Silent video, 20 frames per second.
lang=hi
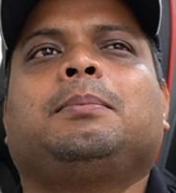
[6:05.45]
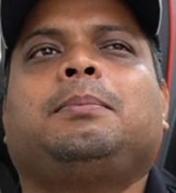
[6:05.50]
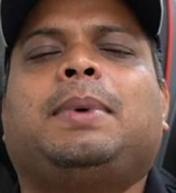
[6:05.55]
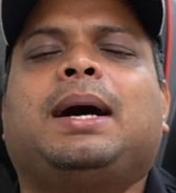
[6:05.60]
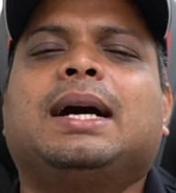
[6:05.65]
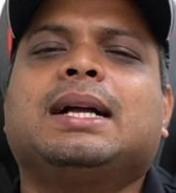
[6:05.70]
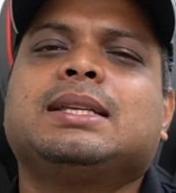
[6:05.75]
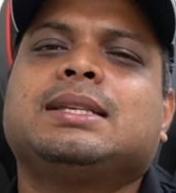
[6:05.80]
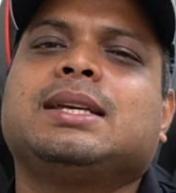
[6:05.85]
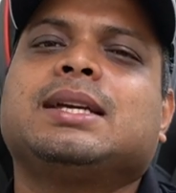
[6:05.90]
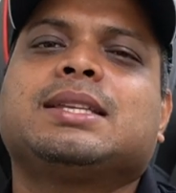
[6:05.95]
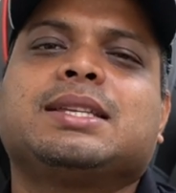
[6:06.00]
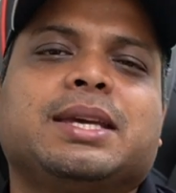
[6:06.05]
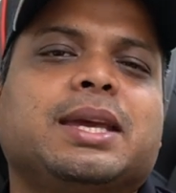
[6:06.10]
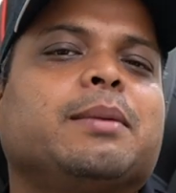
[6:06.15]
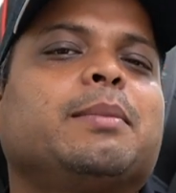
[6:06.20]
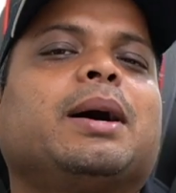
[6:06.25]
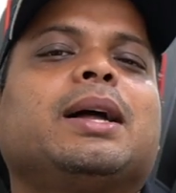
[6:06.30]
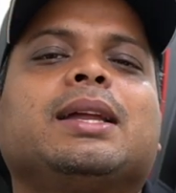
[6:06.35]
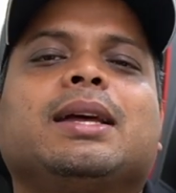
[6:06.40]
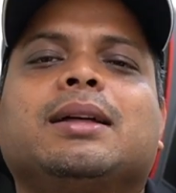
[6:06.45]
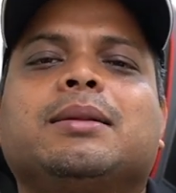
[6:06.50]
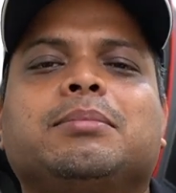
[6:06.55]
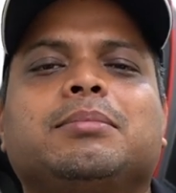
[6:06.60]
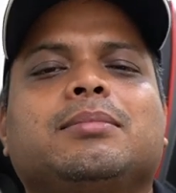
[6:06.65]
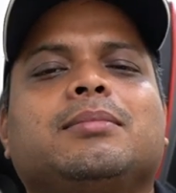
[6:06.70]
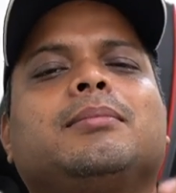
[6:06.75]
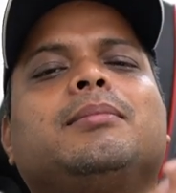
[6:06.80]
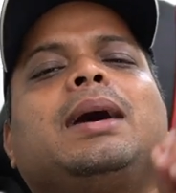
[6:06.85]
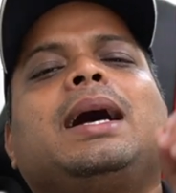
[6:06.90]
पाँच या छः बार या
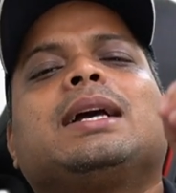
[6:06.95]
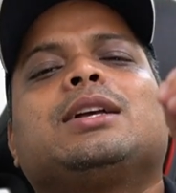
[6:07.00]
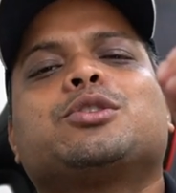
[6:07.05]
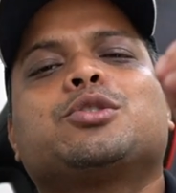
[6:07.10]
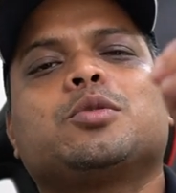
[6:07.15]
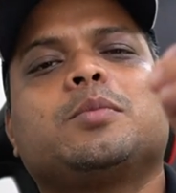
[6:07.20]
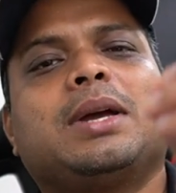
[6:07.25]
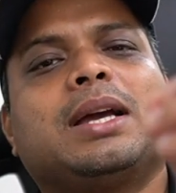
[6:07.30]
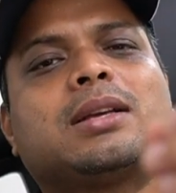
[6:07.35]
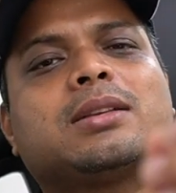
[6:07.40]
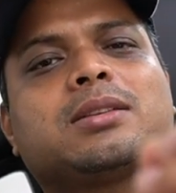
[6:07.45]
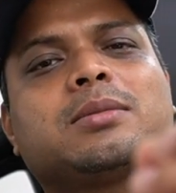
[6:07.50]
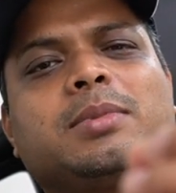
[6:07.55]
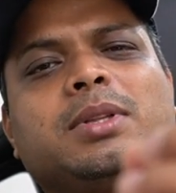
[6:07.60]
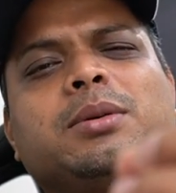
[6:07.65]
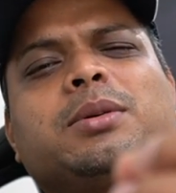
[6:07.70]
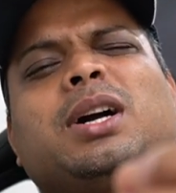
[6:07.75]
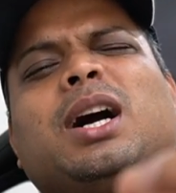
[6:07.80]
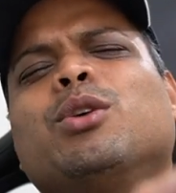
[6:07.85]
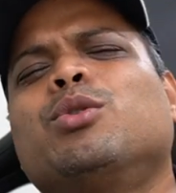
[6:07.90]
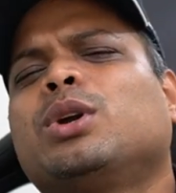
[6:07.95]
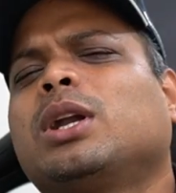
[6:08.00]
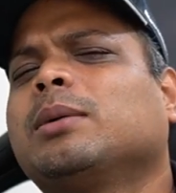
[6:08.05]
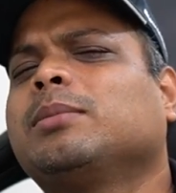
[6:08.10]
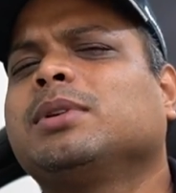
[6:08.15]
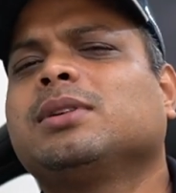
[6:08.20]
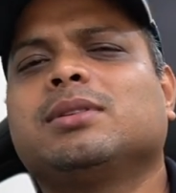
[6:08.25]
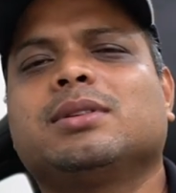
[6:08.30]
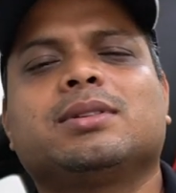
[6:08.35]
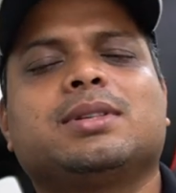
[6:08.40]
मैक्स टू मैक्स मतलब
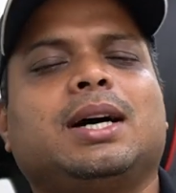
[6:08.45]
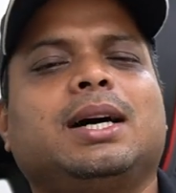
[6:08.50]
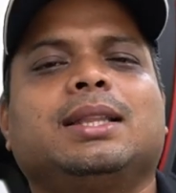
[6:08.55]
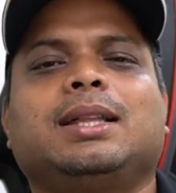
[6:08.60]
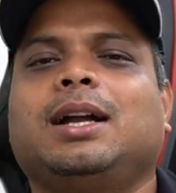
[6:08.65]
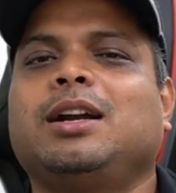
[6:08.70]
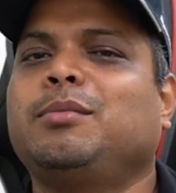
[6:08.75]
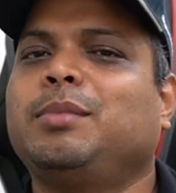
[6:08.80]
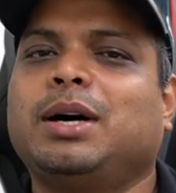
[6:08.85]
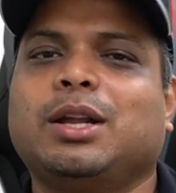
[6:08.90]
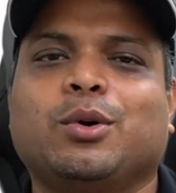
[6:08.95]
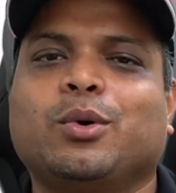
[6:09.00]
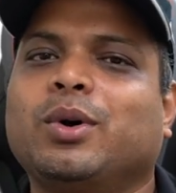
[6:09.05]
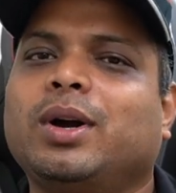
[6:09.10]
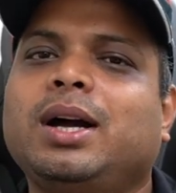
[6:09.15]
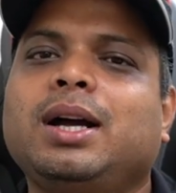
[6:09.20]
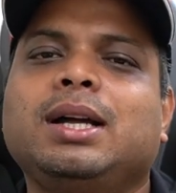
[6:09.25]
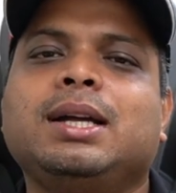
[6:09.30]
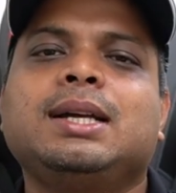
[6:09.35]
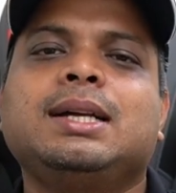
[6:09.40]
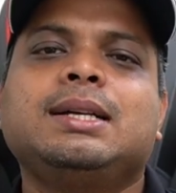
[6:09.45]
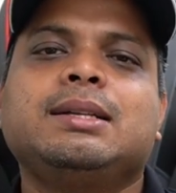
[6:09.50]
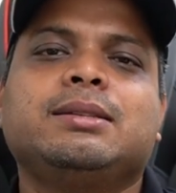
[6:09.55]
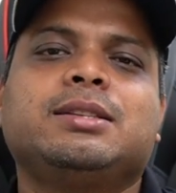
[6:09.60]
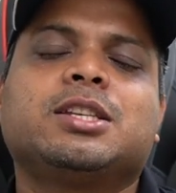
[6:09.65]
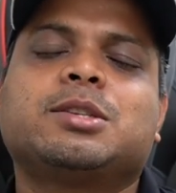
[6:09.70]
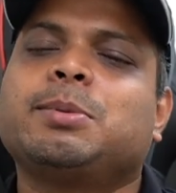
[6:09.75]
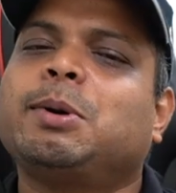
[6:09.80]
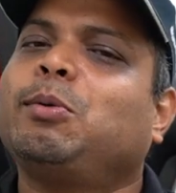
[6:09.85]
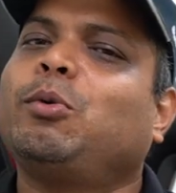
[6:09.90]
काउंटेबल सात आठ बार होगा
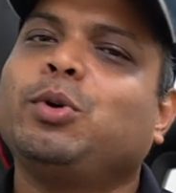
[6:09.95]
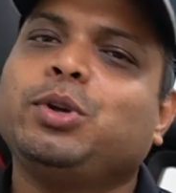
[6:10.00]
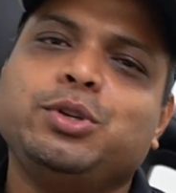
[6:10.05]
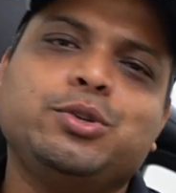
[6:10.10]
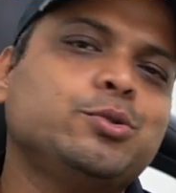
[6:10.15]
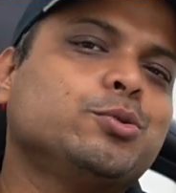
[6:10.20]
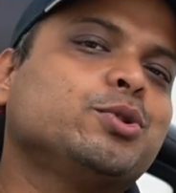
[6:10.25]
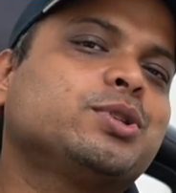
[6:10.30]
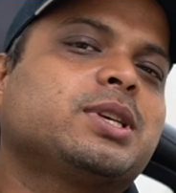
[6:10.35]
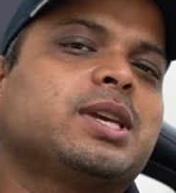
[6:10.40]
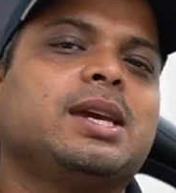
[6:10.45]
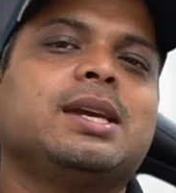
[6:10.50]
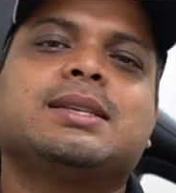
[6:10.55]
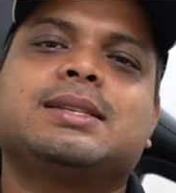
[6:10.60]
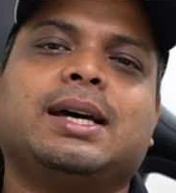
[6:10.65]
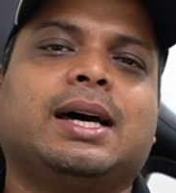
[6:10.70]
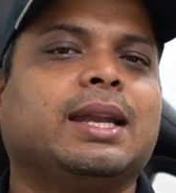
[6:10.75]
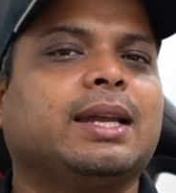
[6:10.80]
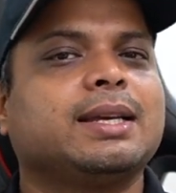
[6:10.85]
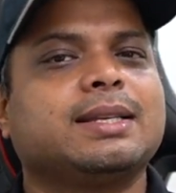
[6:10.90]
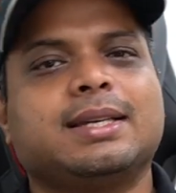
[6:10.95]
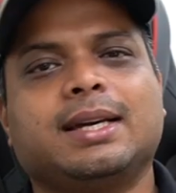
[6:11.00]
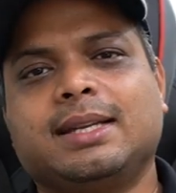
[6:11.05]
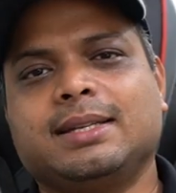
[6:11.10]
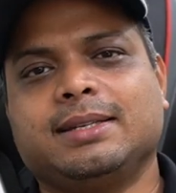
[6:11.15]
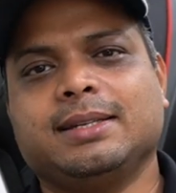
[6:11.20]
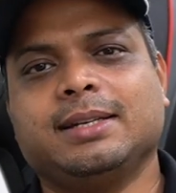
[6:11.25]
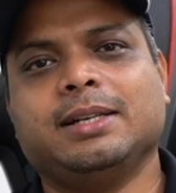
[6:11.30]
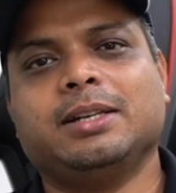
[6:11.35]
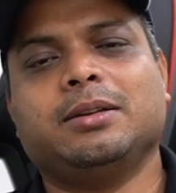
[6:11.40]
जिसमें वो यूज़ किए हैं सारे के
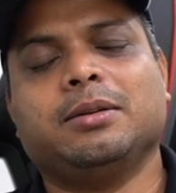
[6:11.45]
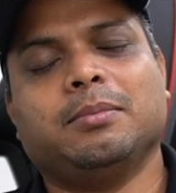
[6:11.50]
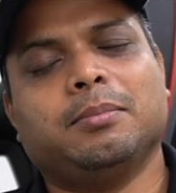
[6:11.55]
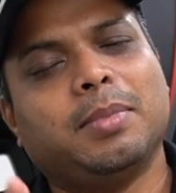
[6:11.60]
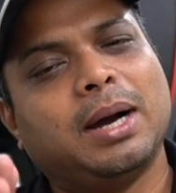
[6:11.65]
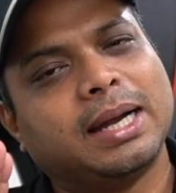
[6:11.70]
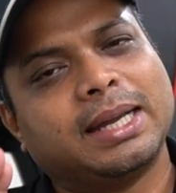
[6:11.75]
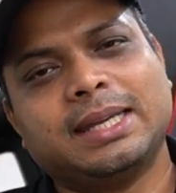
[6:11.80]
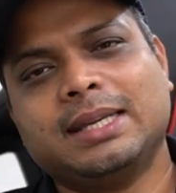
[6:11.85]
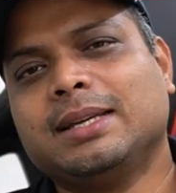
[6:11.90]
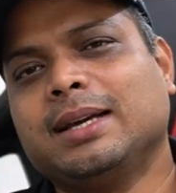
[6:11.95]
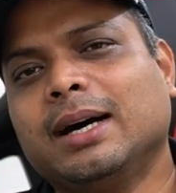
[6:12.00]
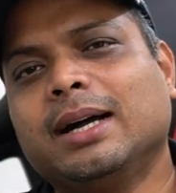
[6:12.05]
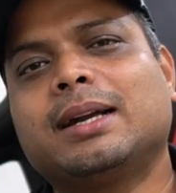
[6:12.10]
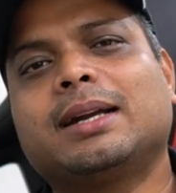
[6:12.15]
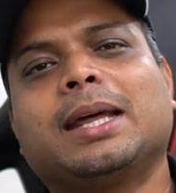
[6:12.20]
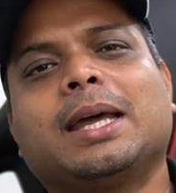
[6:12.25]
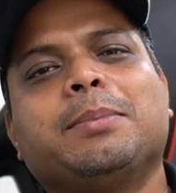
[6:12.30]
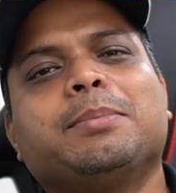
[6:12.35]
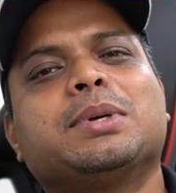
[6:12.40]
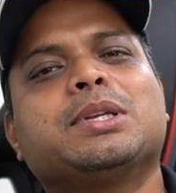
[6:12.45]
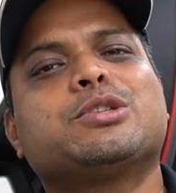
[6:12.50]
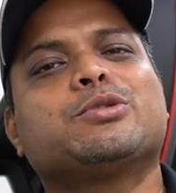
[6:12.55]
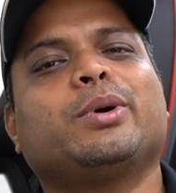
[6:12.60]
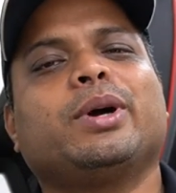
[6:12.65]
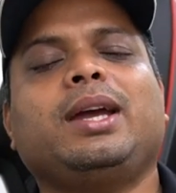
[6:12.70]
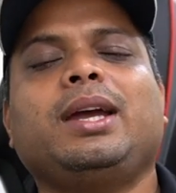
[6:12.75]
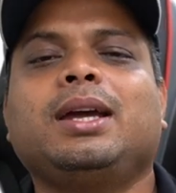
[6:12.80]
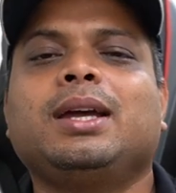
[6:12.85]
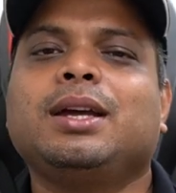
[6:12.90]
सारे सीट बाकी हर टाइम पे
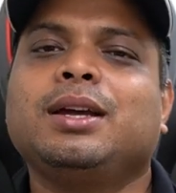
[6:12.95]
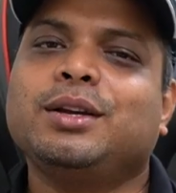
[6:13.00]
जो है